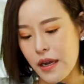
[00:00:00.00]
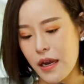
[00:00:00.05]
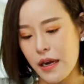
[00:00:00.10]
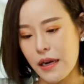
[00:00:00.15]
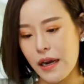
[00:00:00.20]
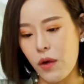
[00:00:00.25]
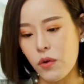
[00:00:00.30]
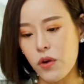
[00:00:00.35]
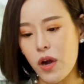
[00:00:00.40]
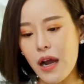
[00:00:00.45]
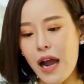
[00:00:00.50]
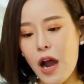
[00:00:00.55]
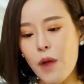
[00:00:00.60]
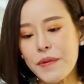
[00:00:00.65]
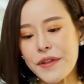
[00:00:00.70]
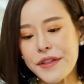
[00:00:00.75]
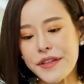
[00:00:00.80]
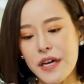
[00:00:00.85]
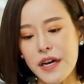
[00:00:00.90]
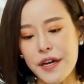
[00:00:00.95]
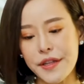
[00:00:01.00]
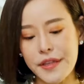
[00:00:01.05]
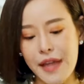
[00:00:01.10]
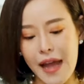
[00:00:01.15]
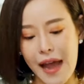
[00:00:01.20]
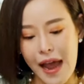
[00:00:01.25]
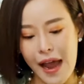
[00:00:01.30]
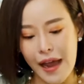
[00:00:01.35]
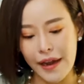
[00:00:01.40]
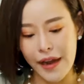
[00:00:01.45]
เราก็เข้าไปเซิร์ช
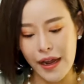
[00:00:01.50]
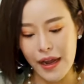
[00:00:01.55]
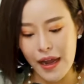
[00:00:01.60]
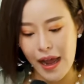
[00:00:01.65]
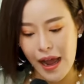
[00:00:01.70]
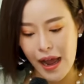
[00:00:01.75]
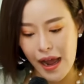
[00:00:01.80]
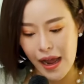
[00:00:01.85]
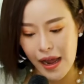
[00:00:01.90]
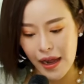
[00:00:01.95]
หานะคะ